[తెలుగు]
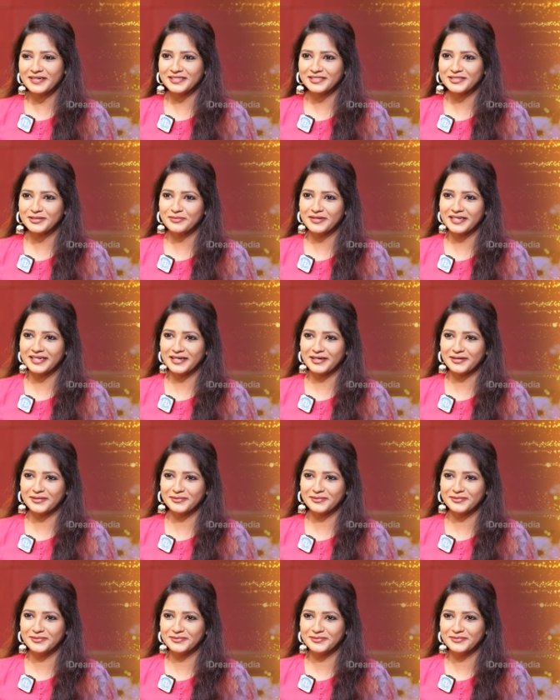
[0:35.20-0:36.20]
పరిచయం
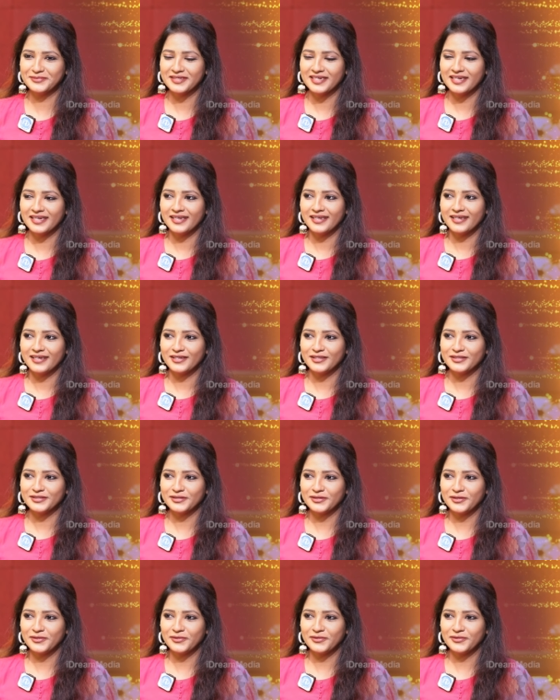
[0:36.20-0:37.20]
అయ్యారు
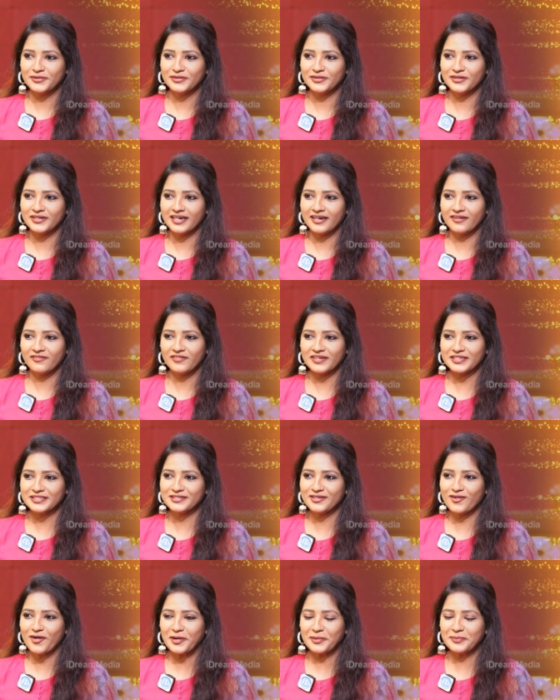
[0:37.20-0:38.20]
సో
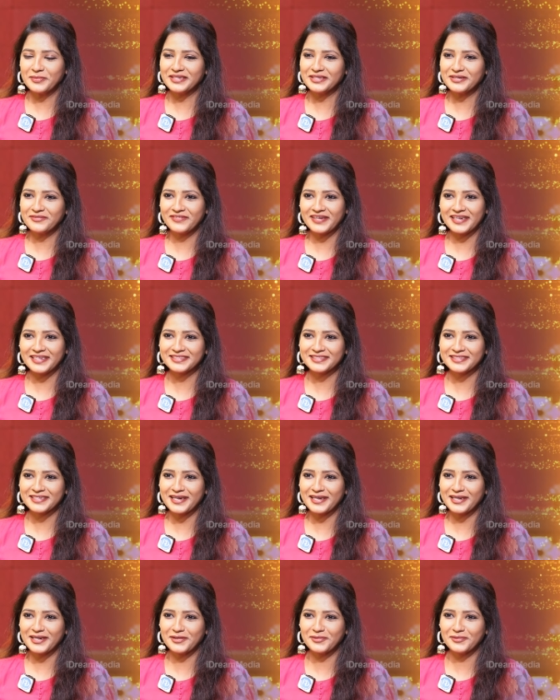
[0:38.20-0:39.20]
ఫస్ట్ నార్మల్ గా ఫ్రెండ్స్
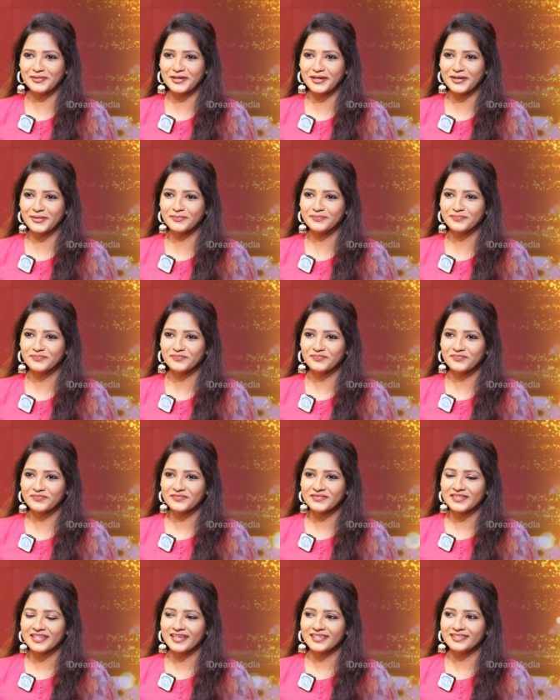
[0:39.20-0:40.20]
గానే ఉన్నాం
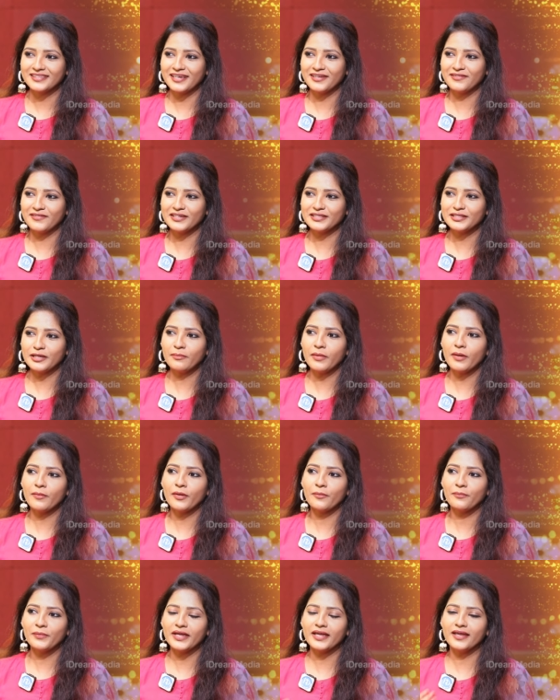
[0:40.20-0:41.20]
తర్వాత మా
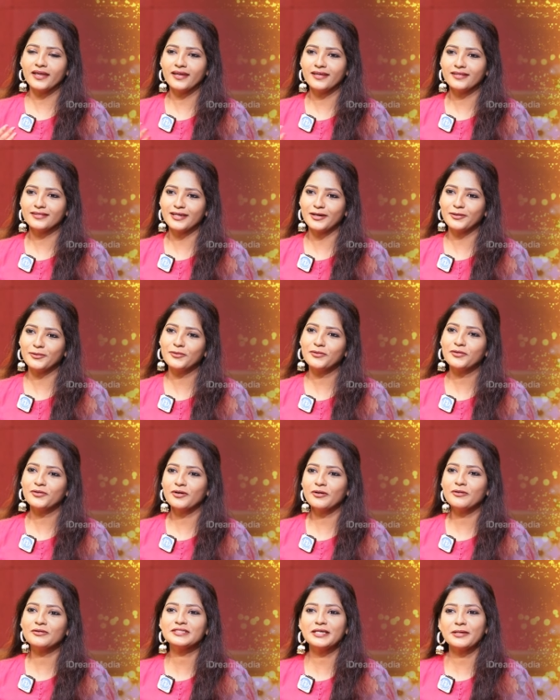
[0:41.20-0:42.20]
మమ్మీ తను
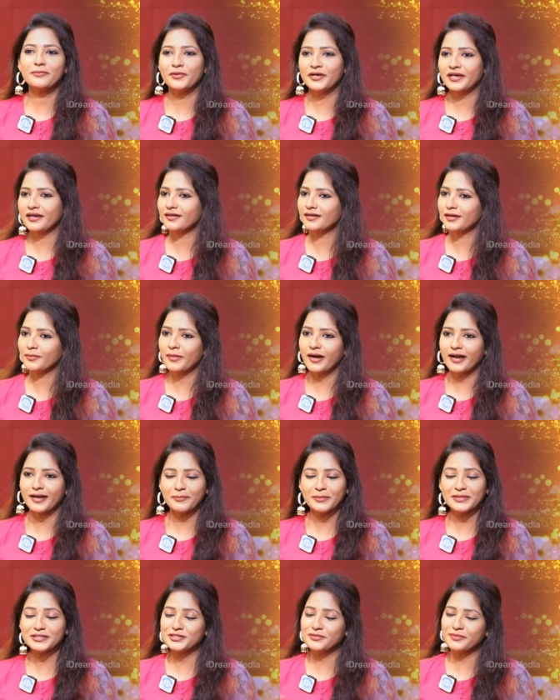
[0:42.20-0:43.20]
క్లోజ్ అయిపోయారు అంటే
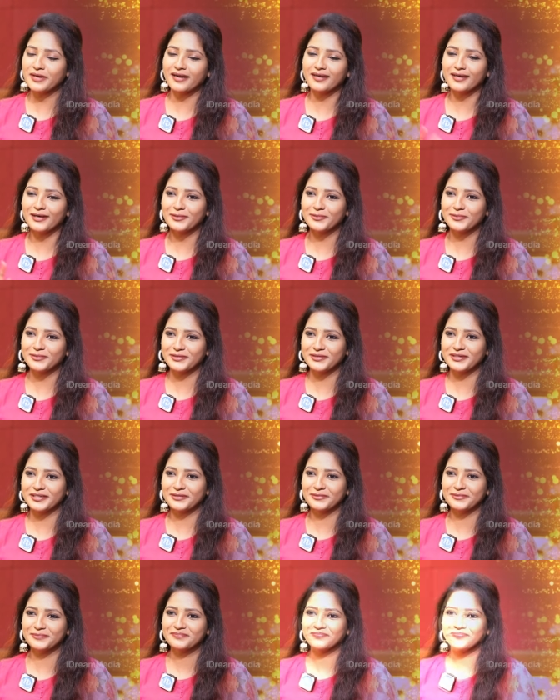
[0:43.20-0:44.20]
మంచి
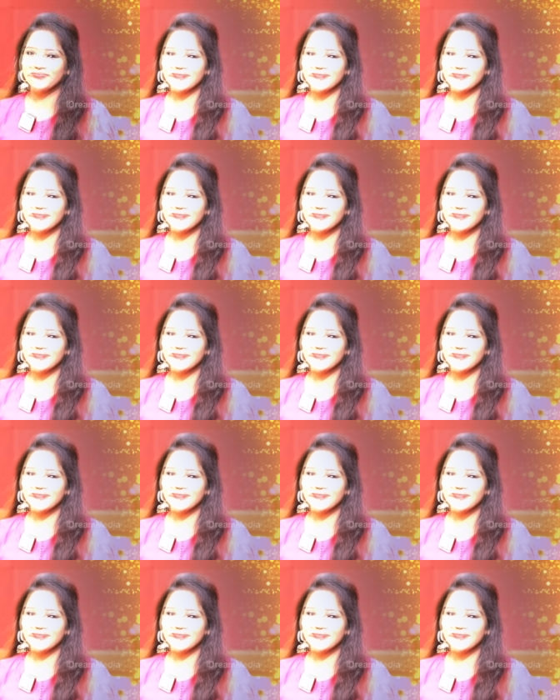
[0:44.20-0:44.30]
మాట్లాడుకుంటున్నారు